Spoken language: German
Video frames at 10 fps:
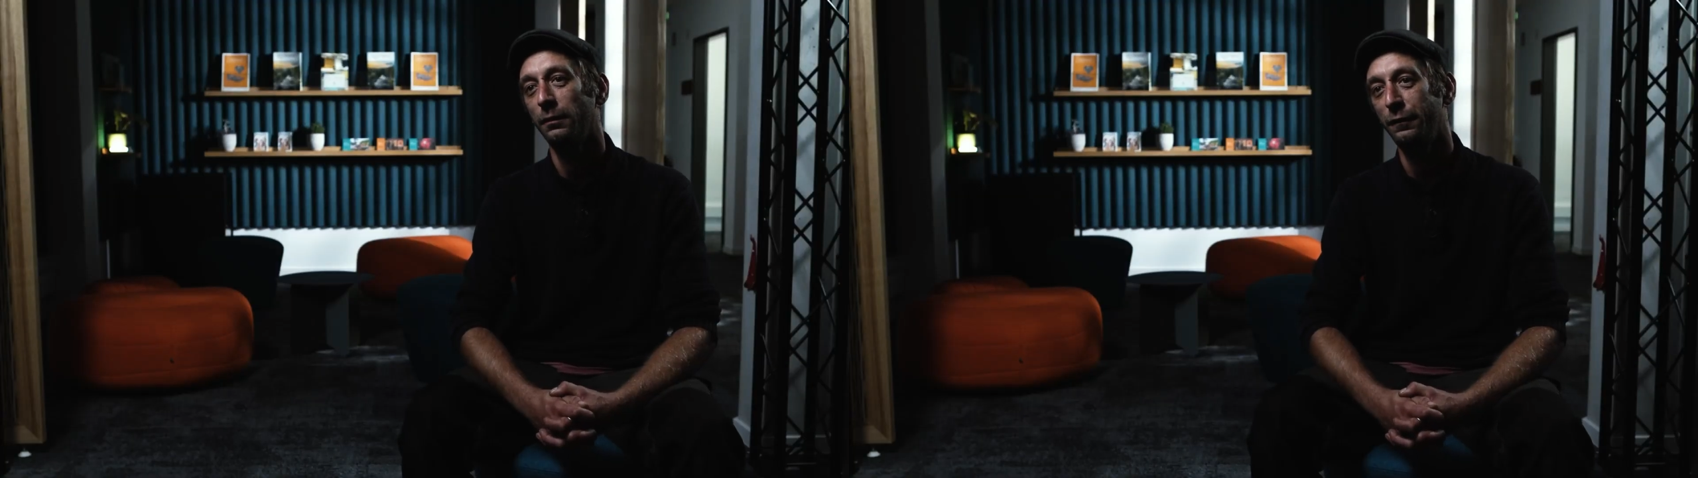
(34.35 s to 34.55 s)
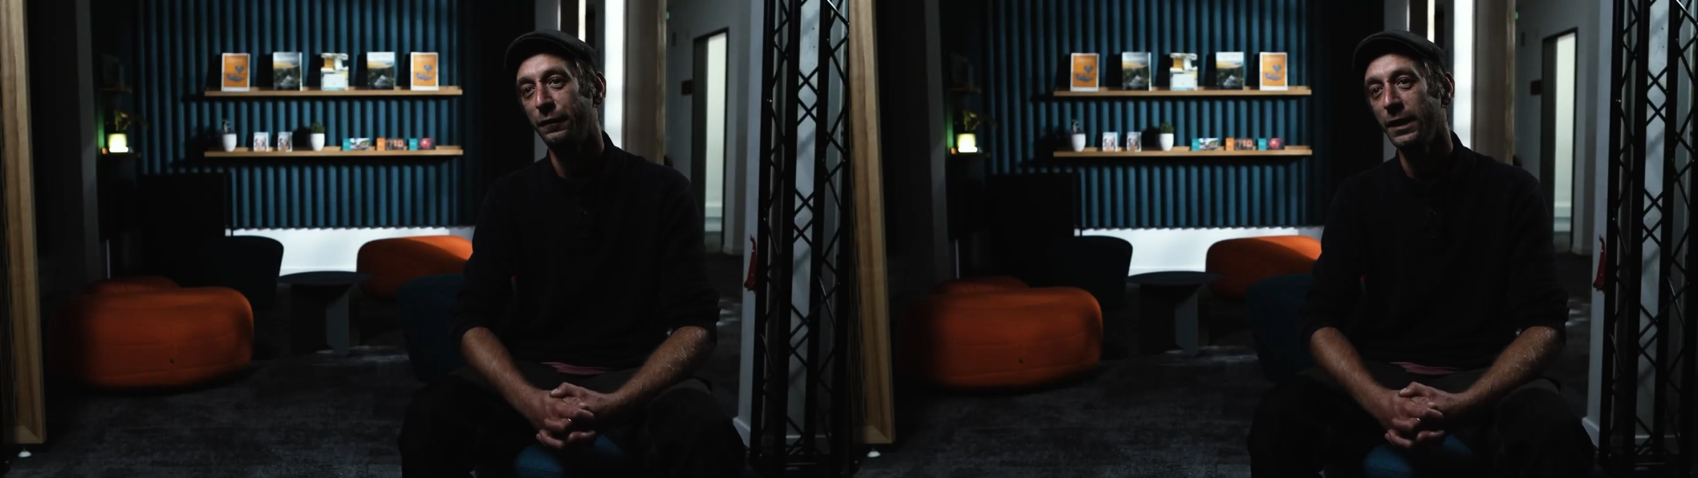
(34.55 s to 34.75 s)

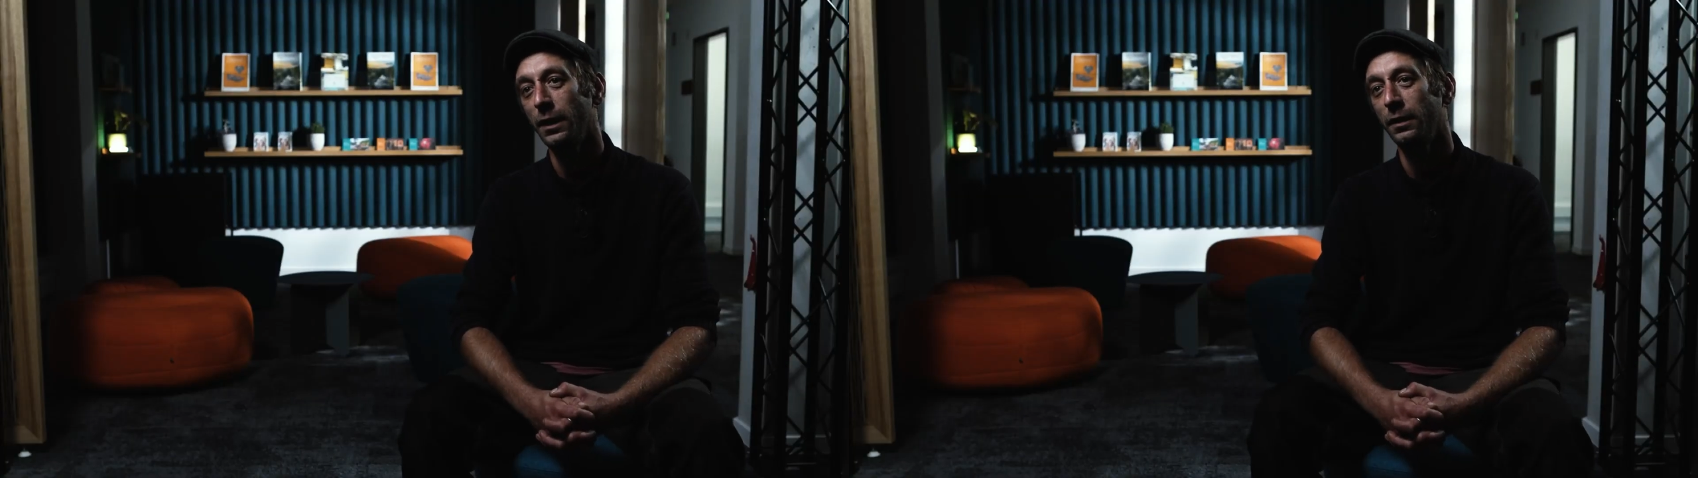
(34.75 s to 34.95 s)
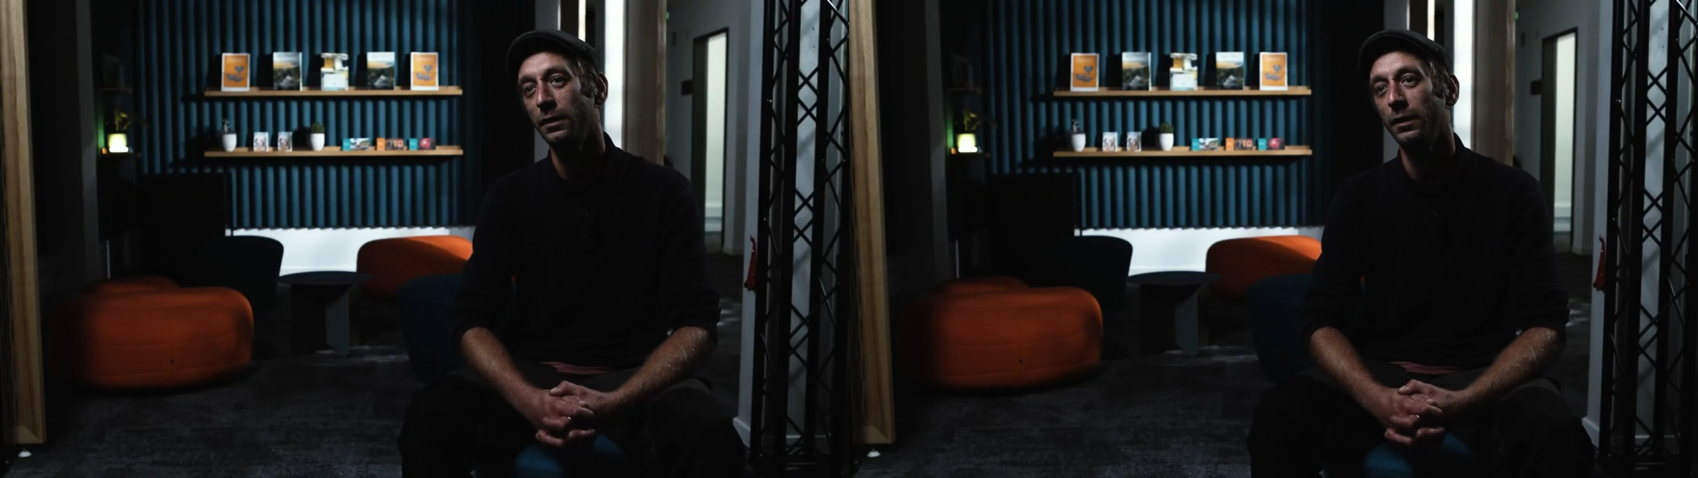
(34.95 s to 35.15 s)

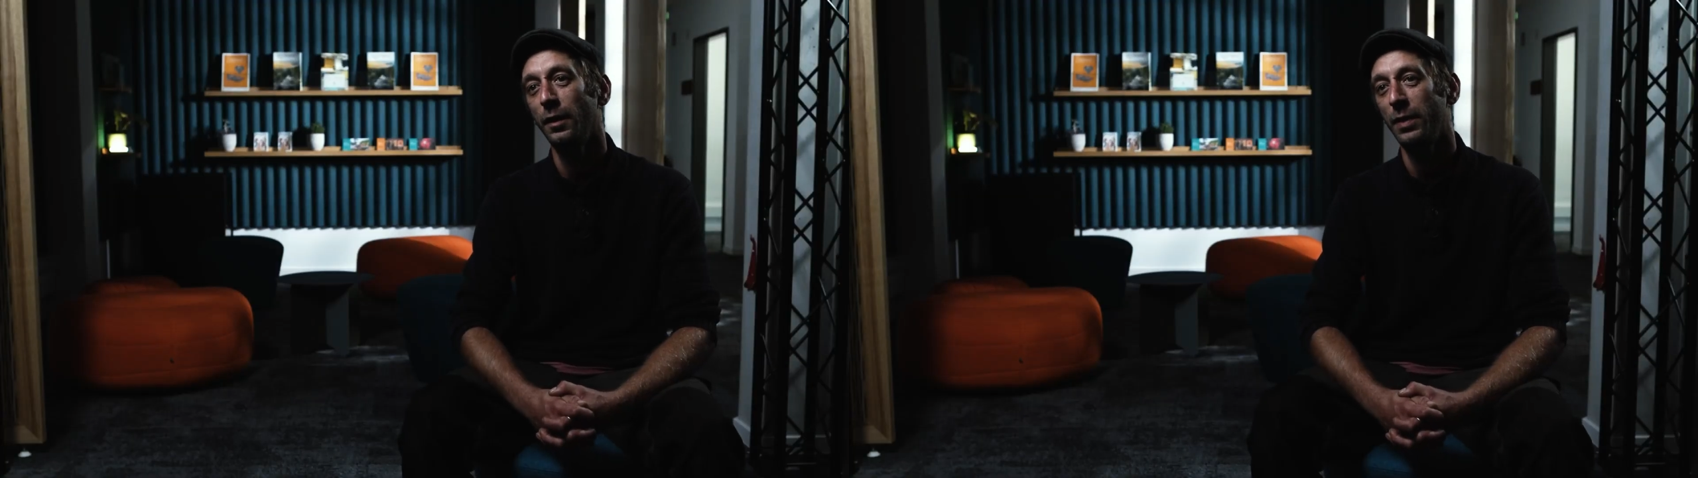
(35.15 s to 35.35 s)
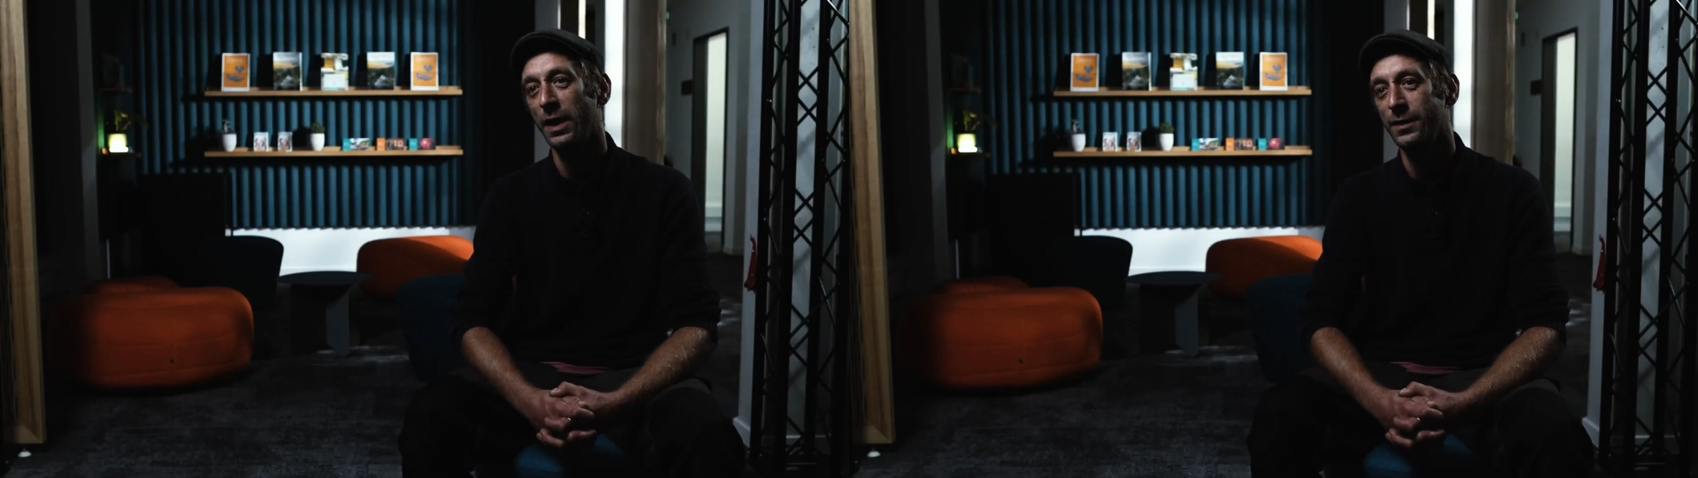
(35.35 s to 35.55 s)
vier
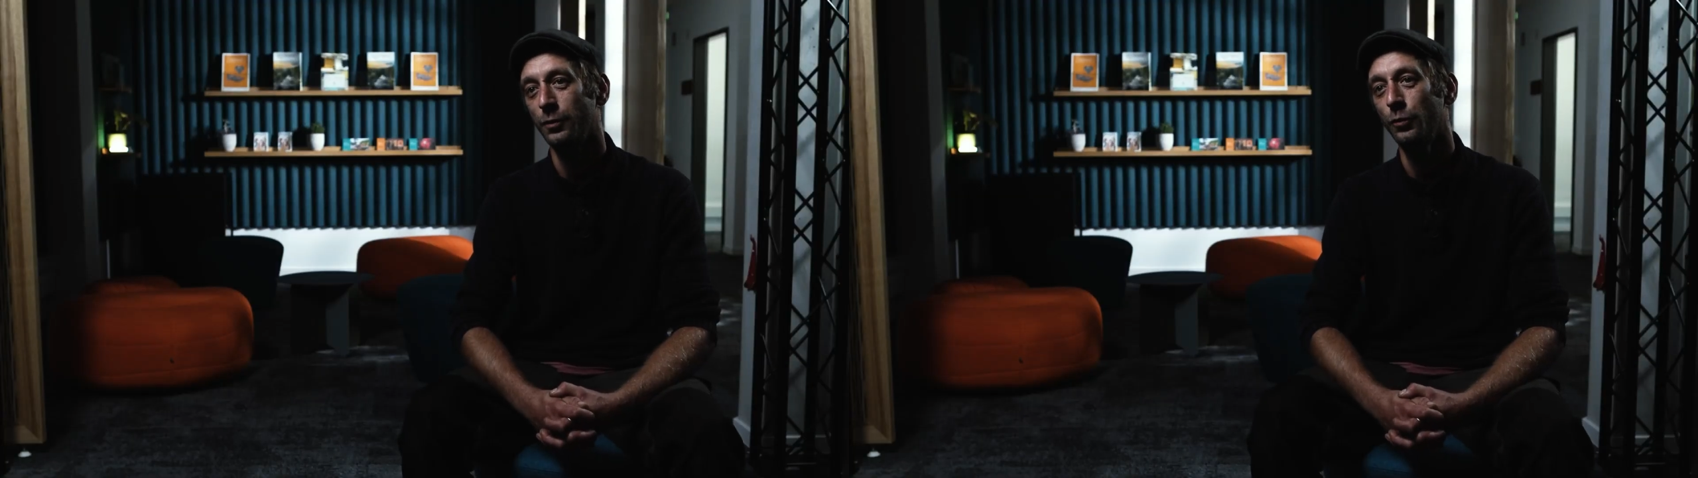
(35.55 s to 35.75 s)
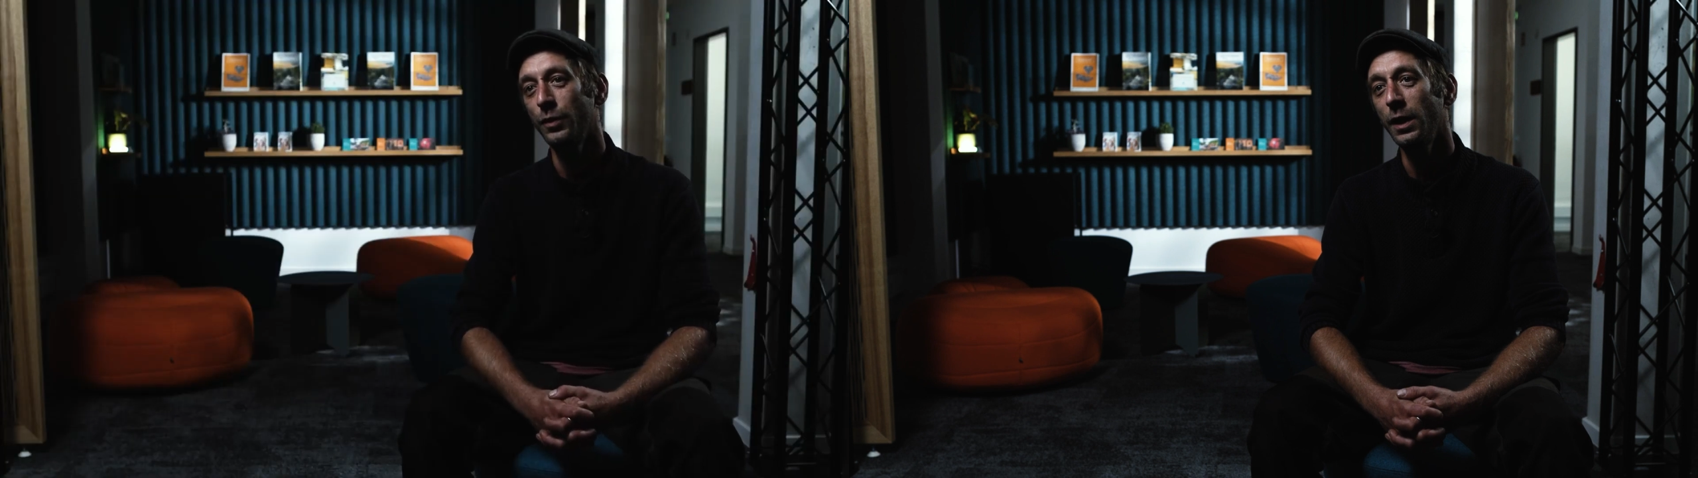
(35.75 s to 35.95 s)

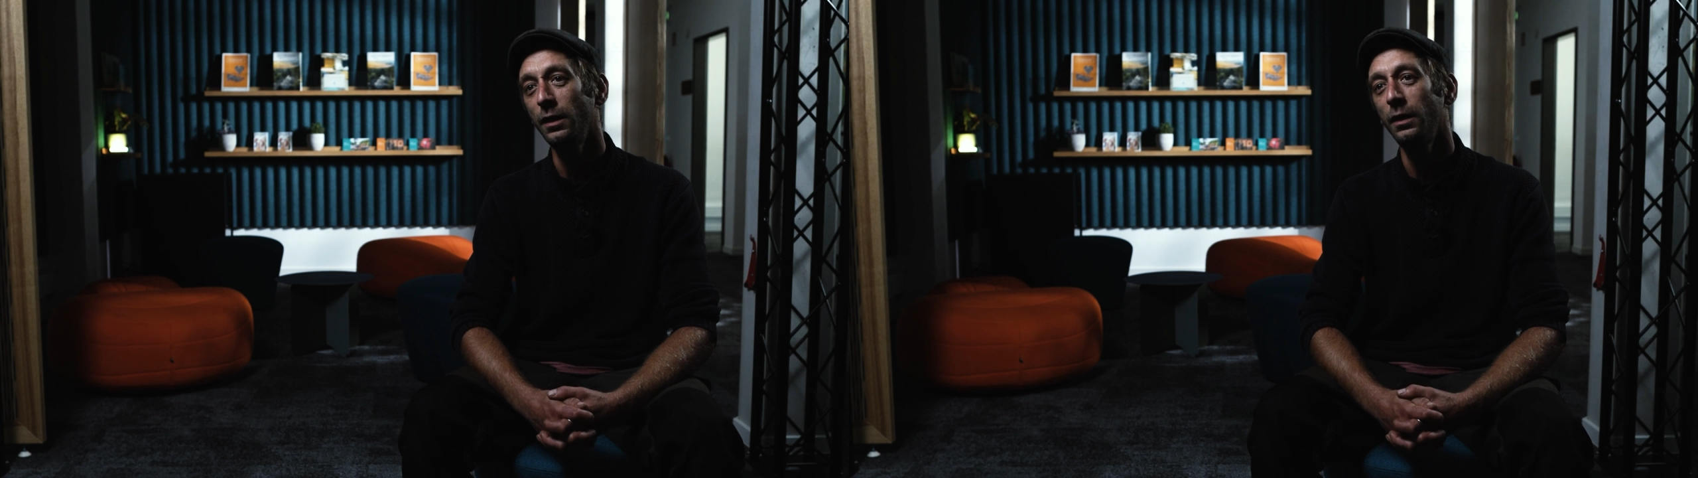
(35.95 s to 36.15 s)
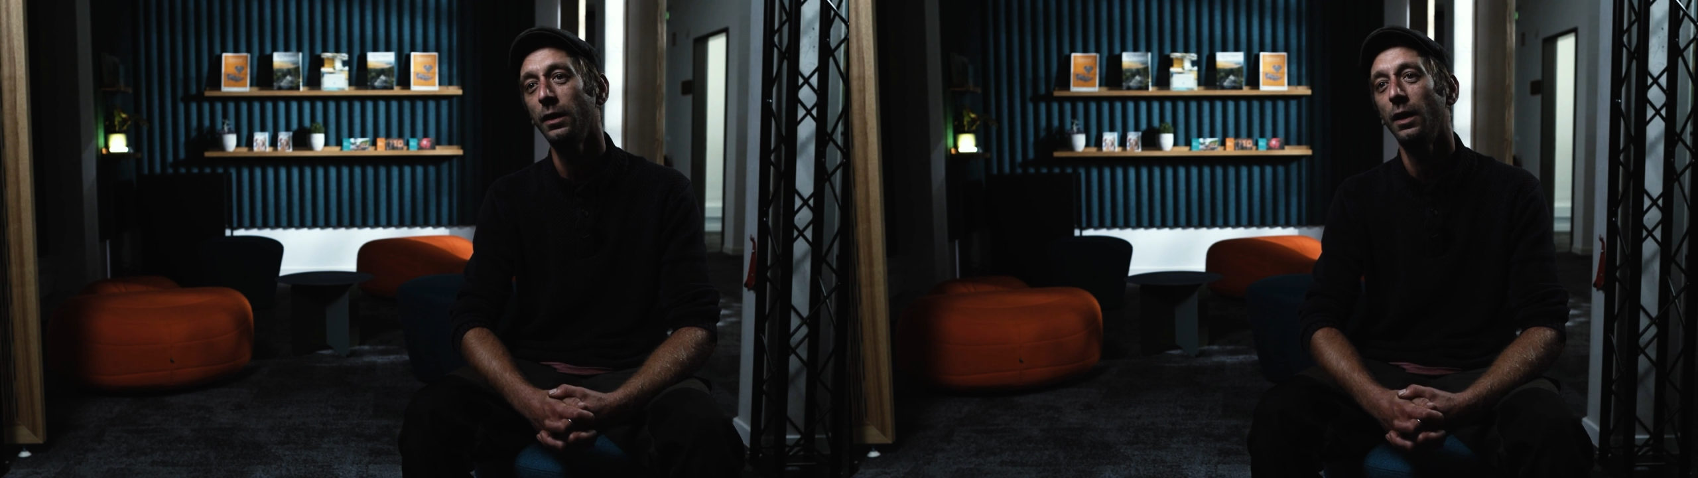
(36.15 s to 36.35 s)

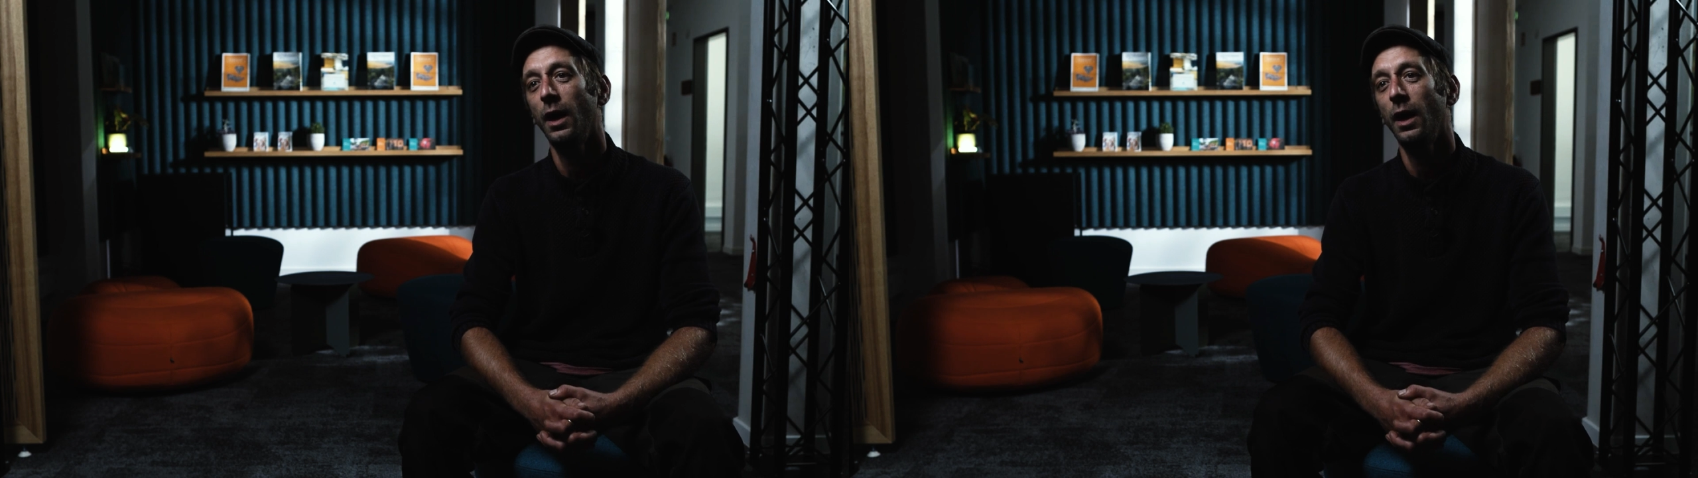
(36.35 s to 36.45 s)
Personen,